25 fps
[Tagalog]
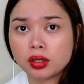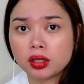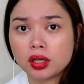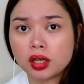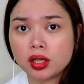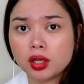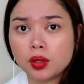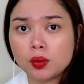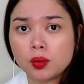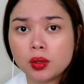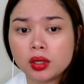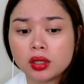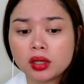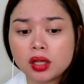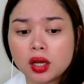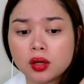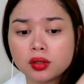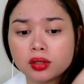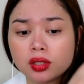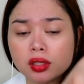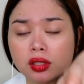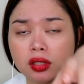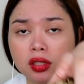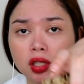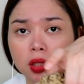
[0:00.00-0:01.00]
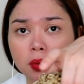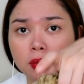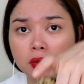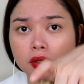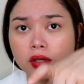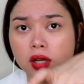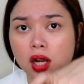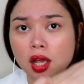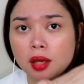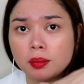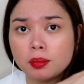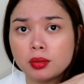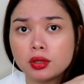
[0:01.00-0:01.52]
ka na 1,000
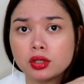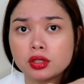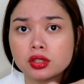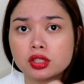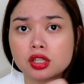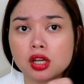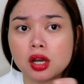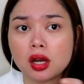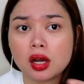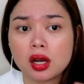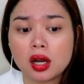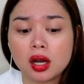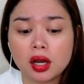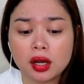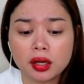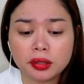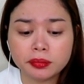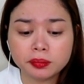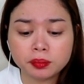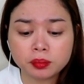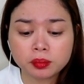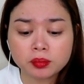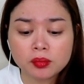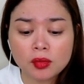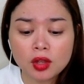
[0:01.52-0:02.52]
subscriber tsaka